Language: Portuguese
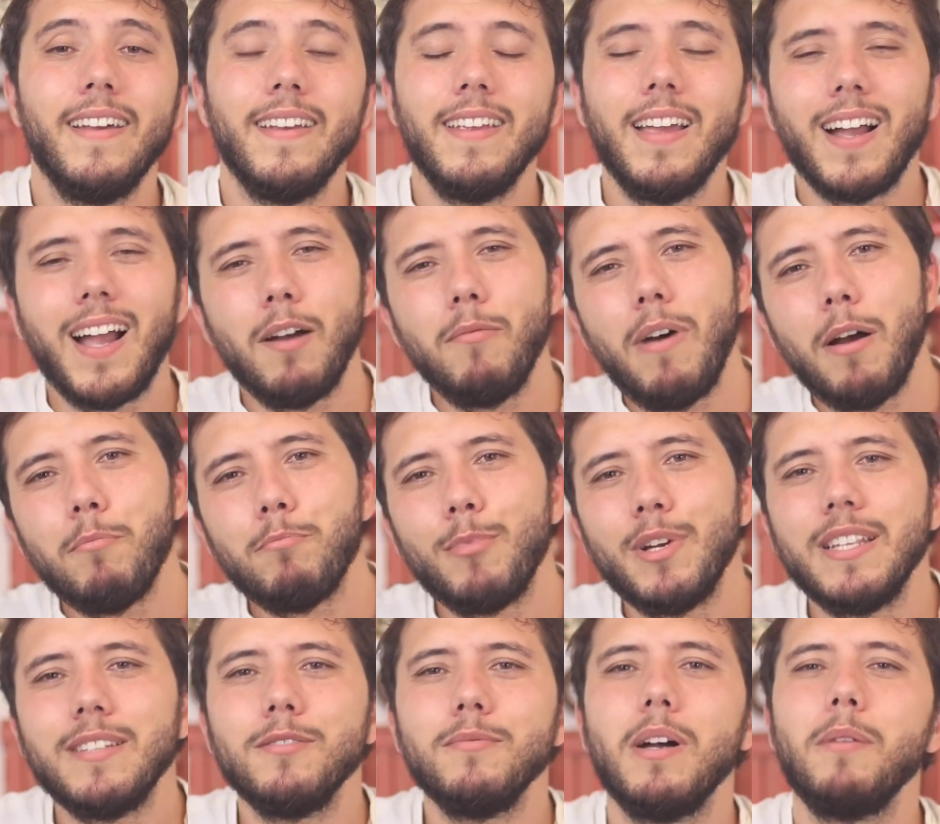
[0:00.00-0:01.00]
e acaba
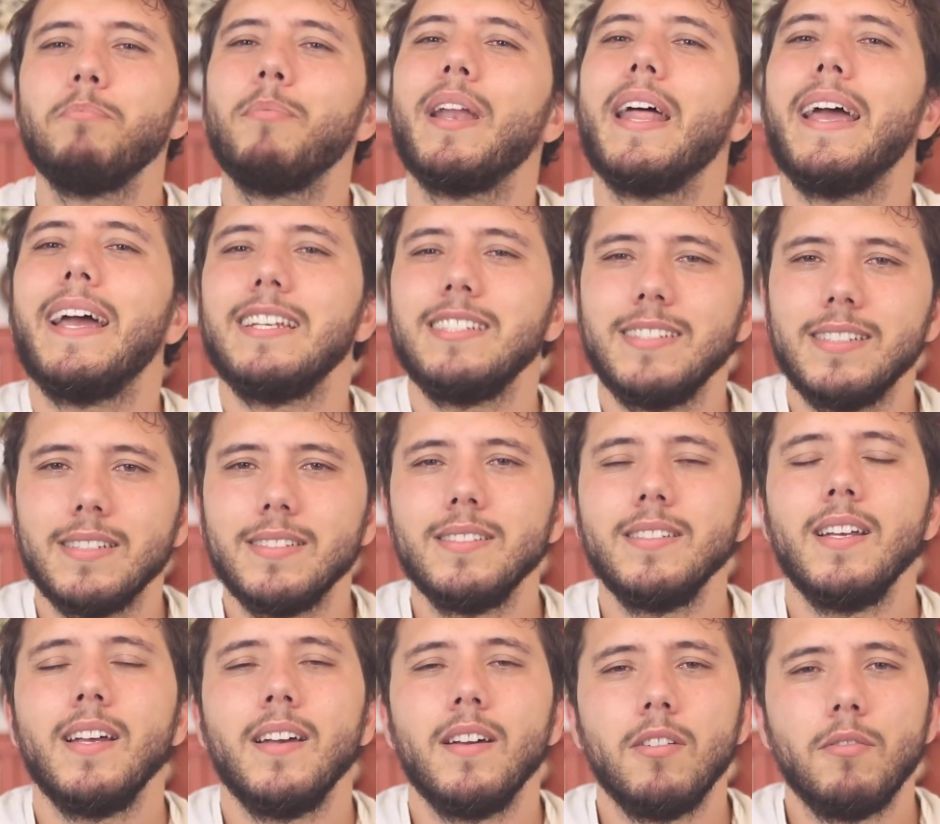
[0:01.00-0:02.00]
abrindo uma brecha
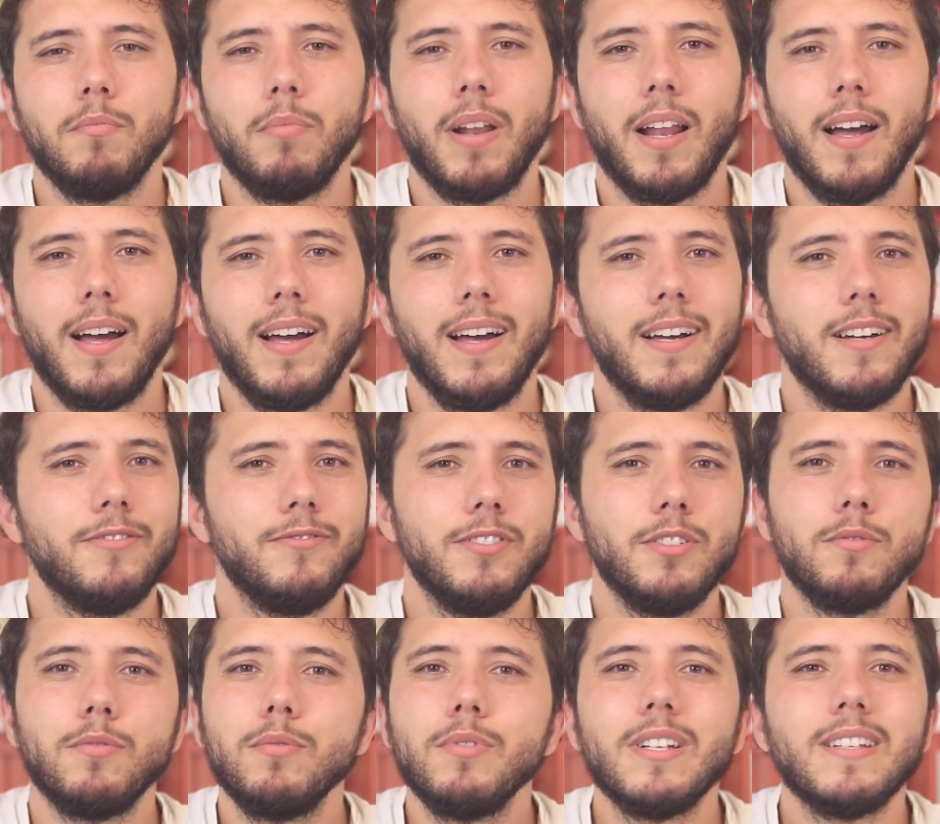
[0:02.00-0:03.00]
para
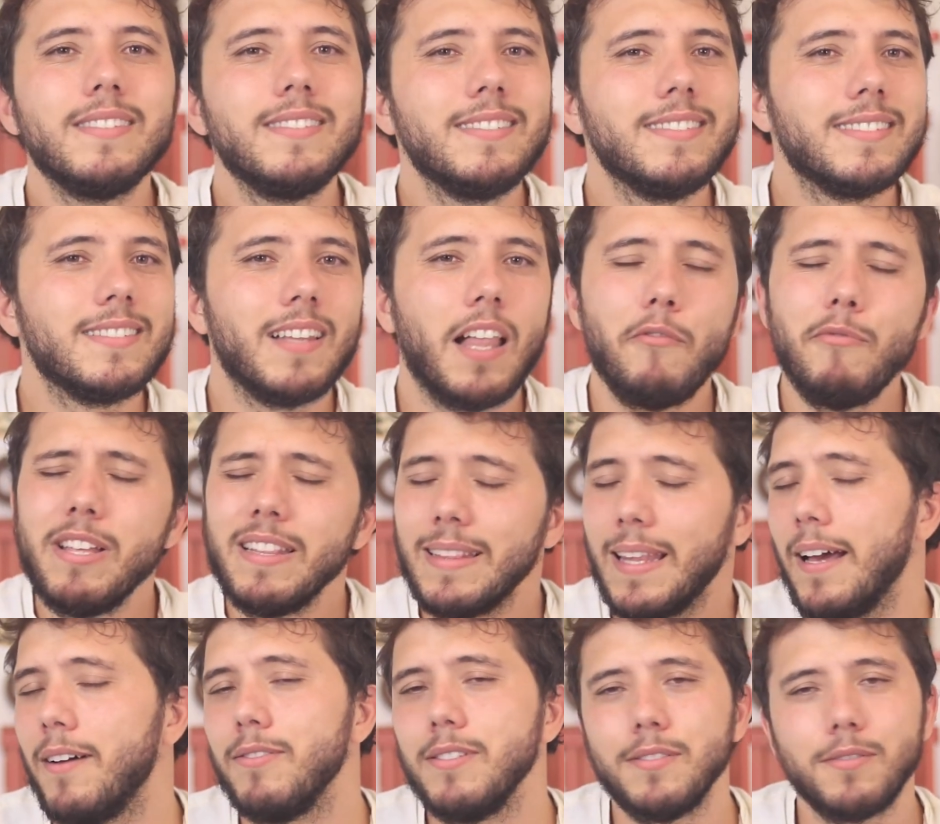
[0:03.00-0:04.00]
figuras
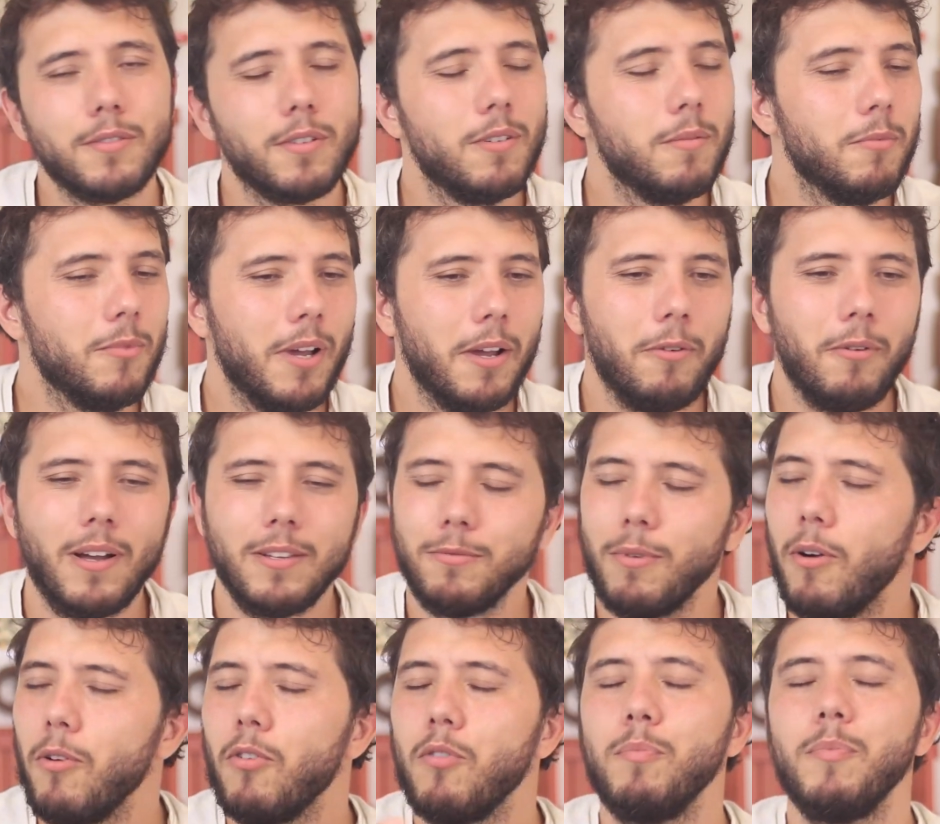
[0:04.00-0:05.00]
lamentáveis como é o
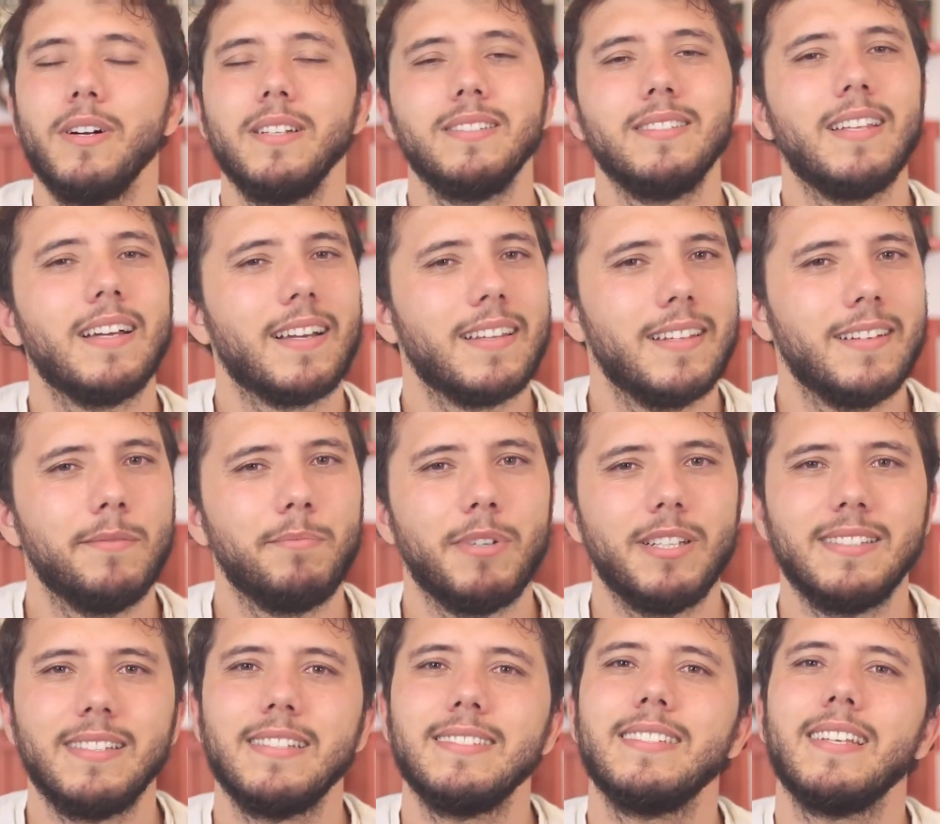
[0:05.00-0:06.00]
atual ocupante da cadeira
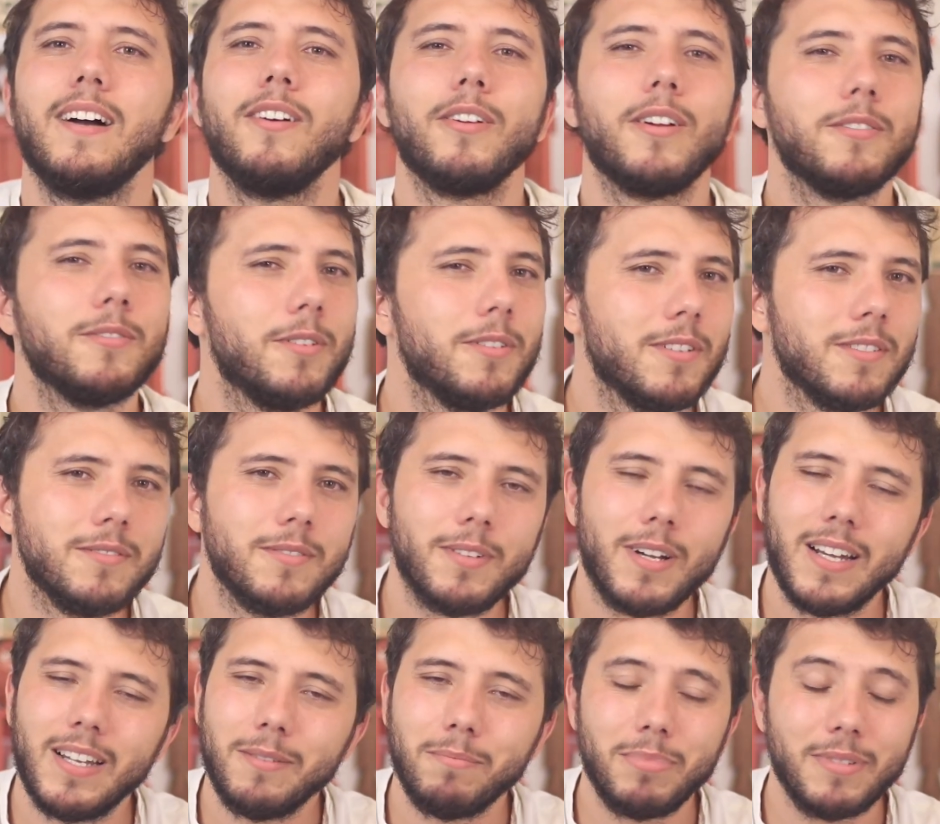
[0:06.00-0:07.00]
presidencial, que é o Donald
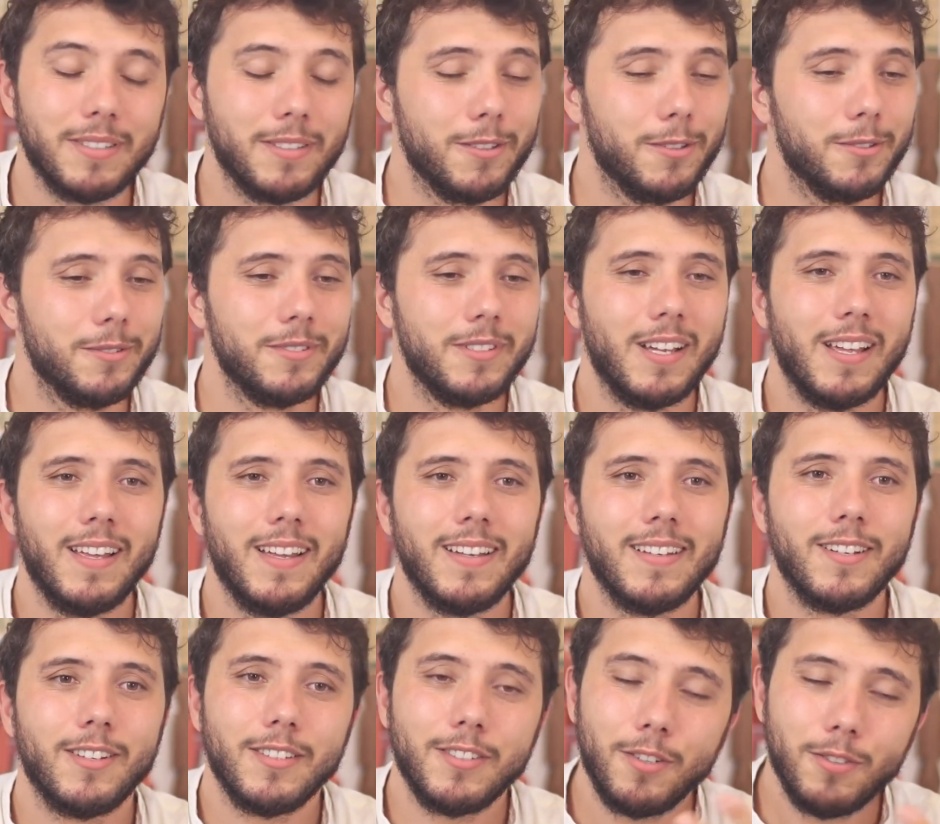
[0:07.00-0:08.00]
Trump, ou
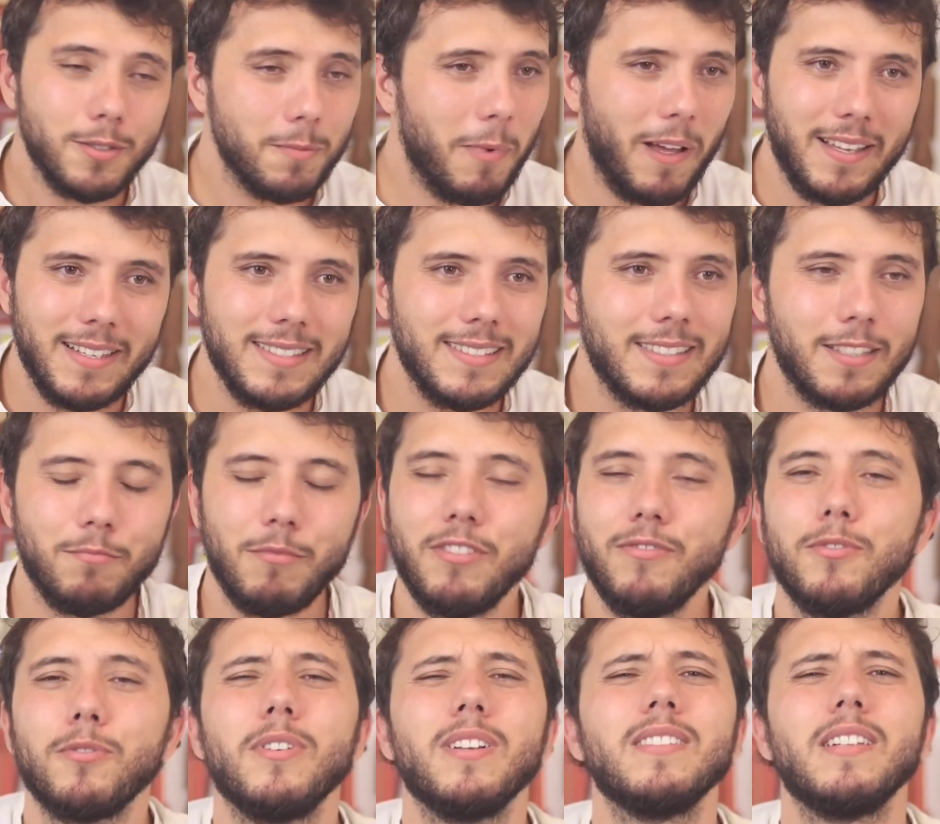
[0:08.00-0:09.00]
em outros países também,
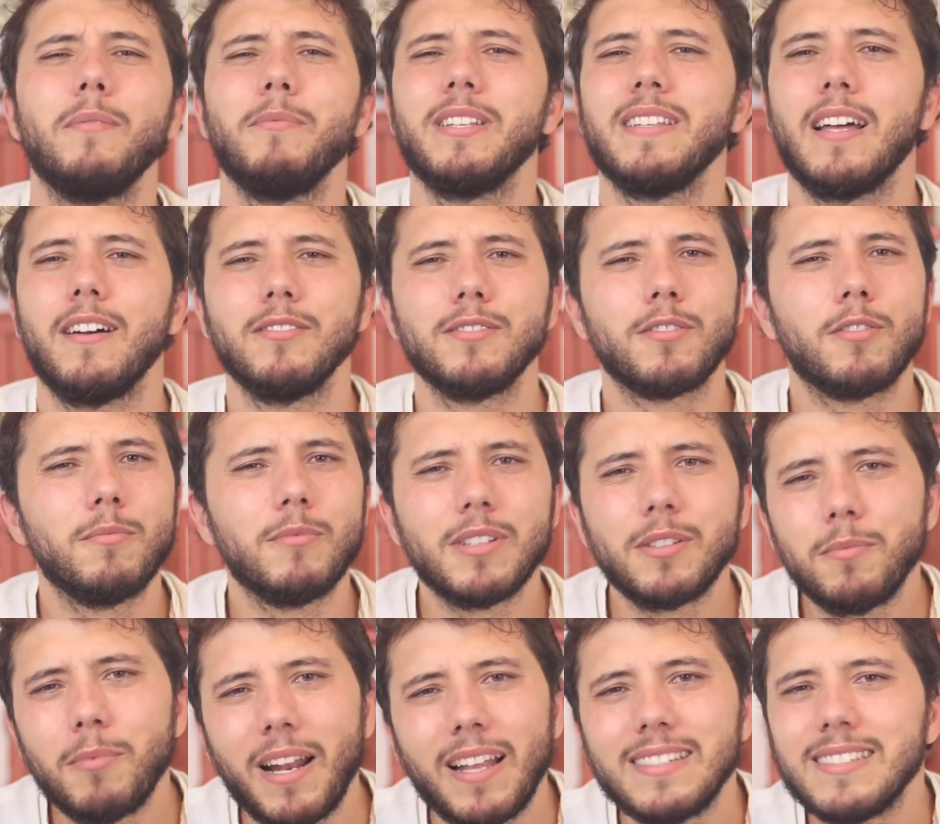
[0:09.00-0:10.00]
figuras lamentáveis como a
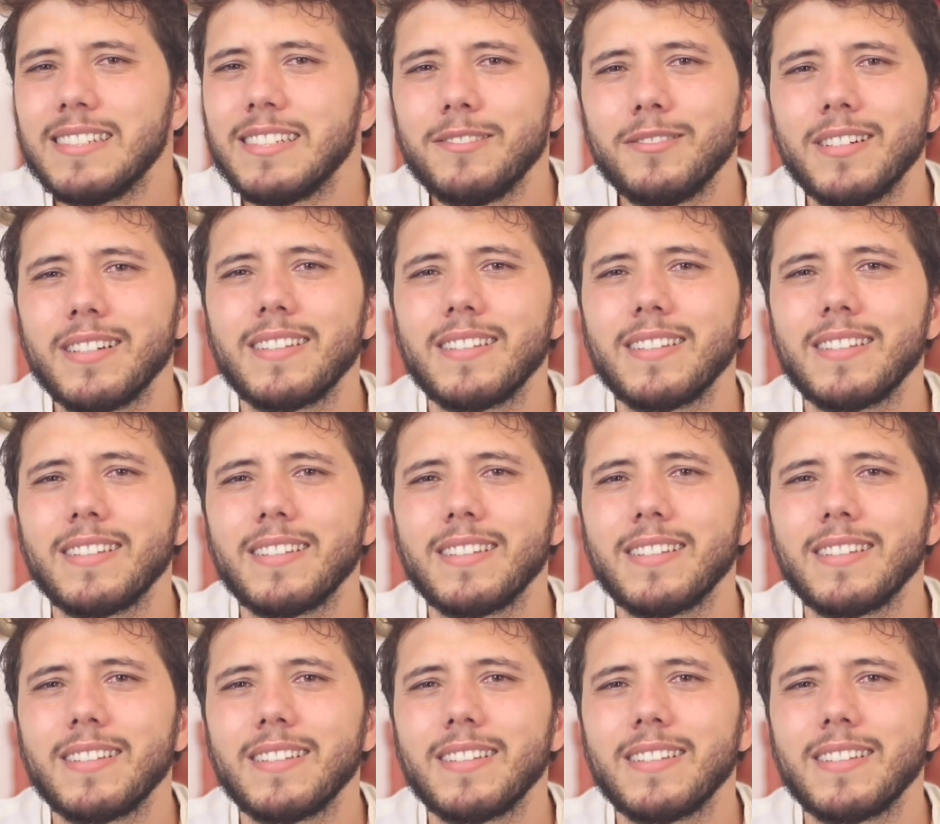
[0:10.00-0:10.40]
do Brasil